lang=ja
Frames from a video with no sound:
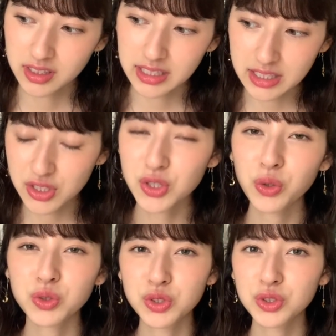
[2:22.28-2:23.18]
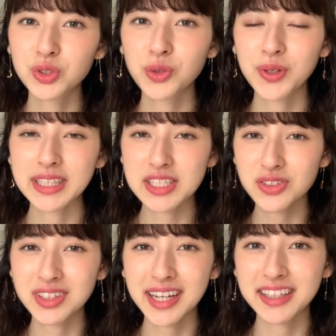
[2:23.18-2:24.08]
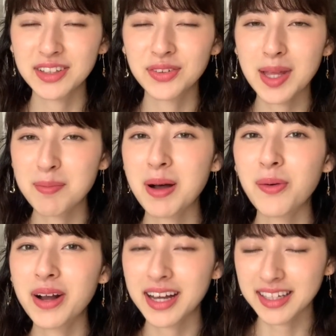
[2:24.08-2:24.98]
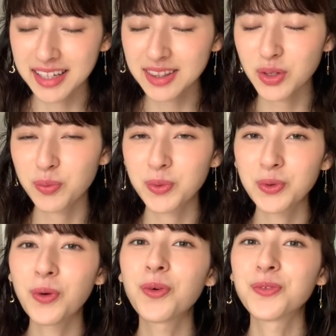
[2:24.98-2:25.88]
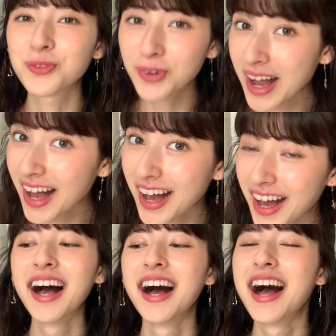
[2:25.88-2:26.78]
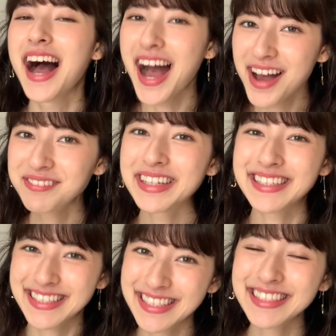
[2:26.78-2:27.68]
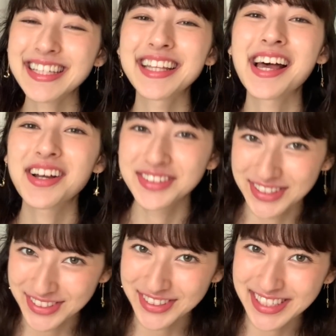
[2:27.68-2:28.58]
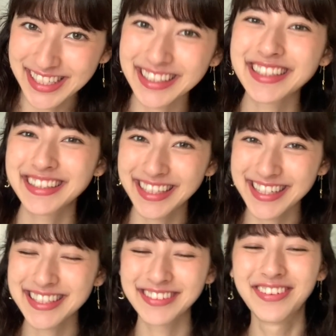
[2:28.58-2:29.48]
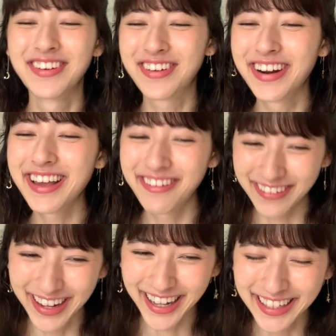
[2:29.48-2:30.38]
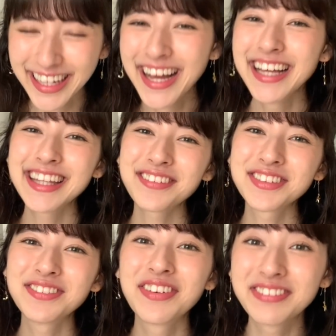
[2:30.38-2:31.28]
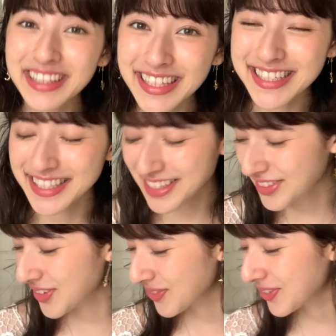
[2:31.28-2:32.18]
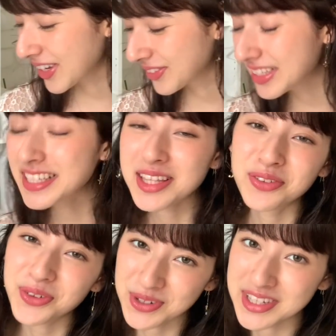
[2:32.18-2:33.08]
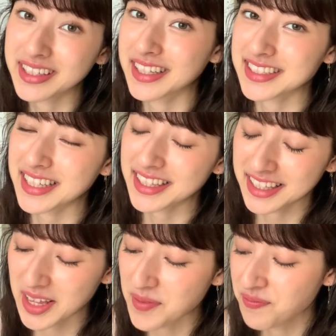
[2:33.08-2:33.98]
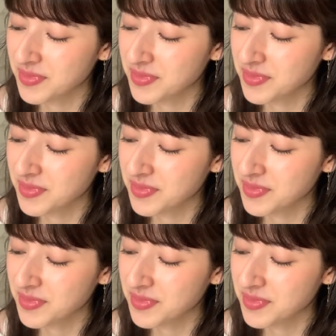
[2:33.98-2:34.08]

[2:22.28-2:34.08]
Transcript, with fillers: 一生ずっと私の中でのナンバーワンかなって思う本は「アミ小さな宇宙人」ですもうこれは多分もうみんな知ってると思うあのインスタフォローしてくださってて